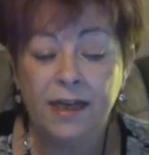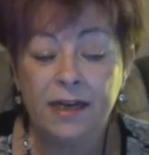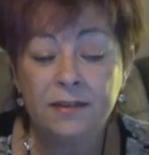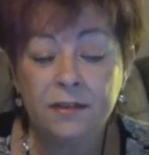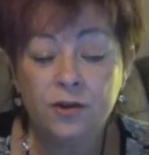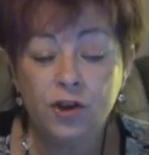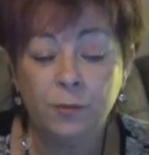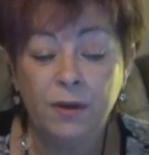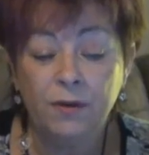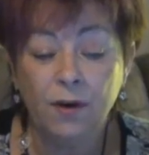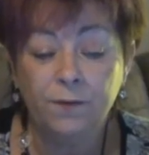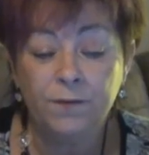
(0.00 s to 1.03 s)
die ersten
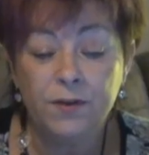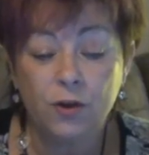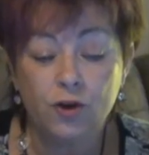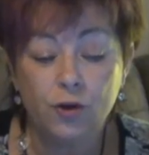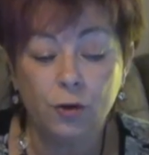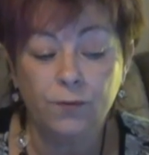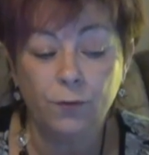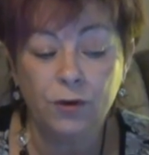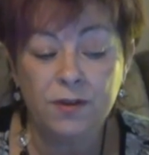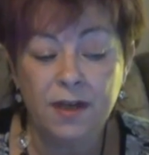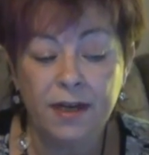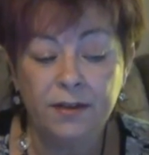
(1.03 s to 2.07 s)
Chemiewaffen zerstört
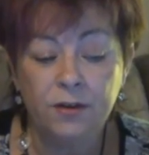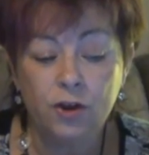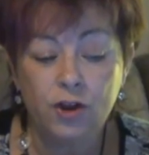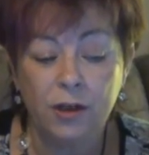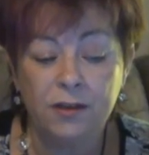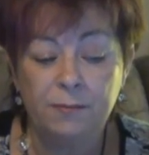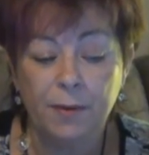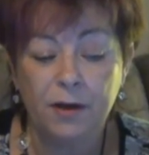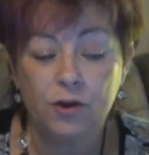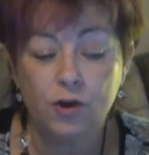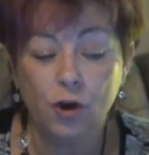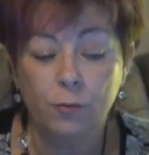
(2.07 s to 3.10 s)
worden seien, stand
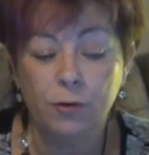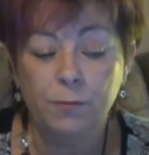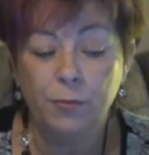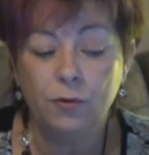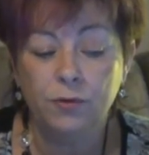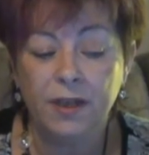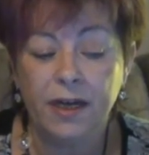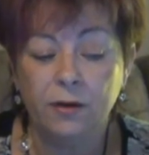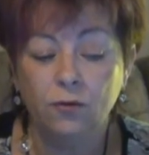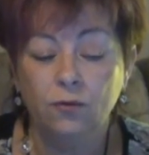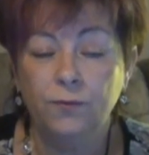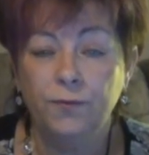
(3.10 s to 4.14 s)
bei
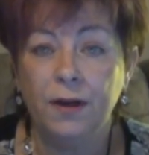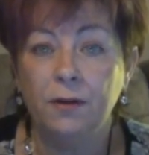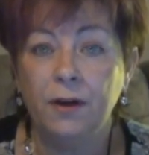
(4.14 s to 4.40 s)
german.ruvr.ru.